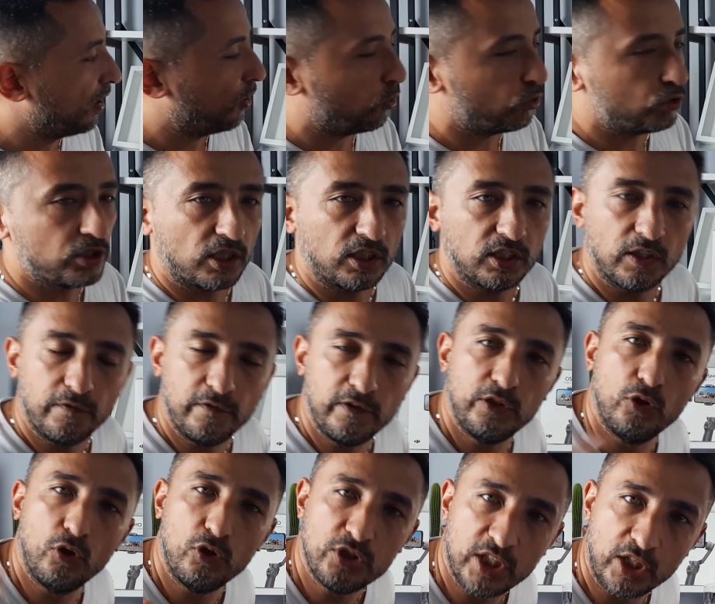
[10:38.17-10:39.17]
O şekilde
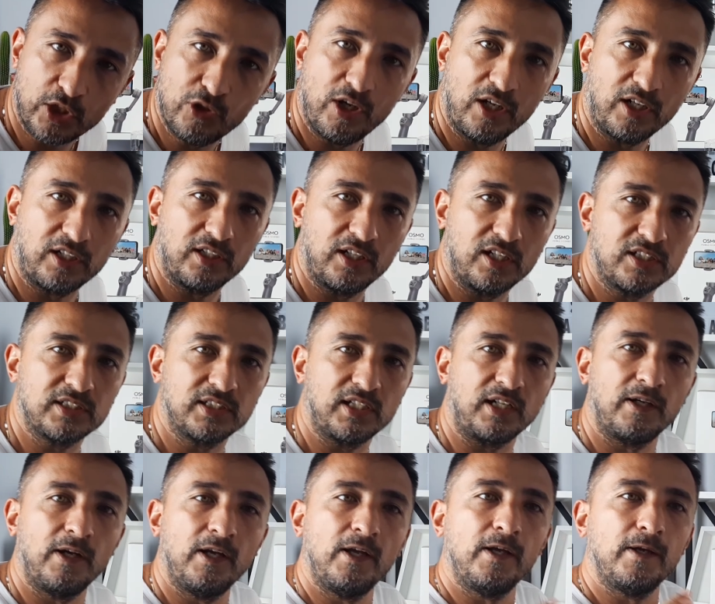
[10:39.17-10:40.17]
videoyu çekiyor
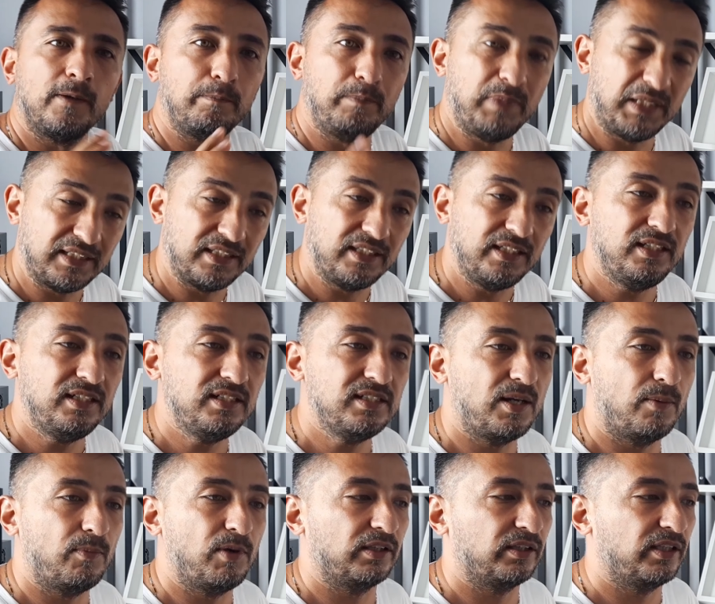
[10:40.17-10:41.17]
arkadaşlar. Bittiği
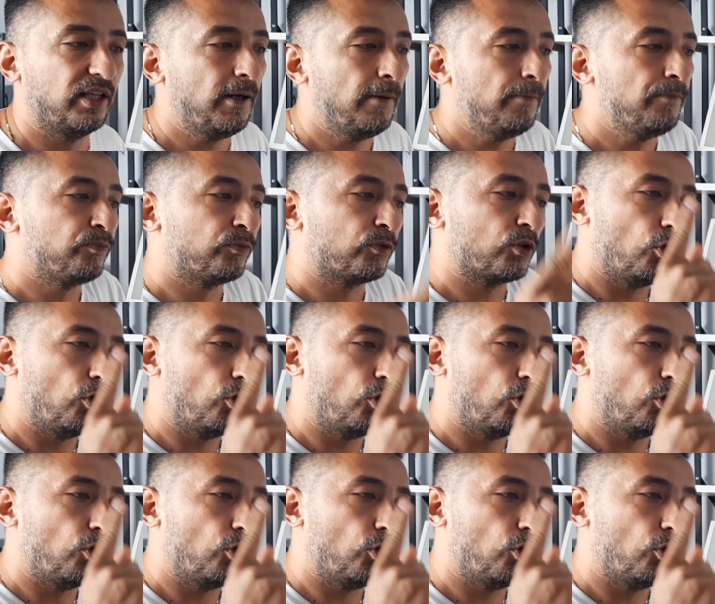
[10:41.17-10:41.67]
zaman da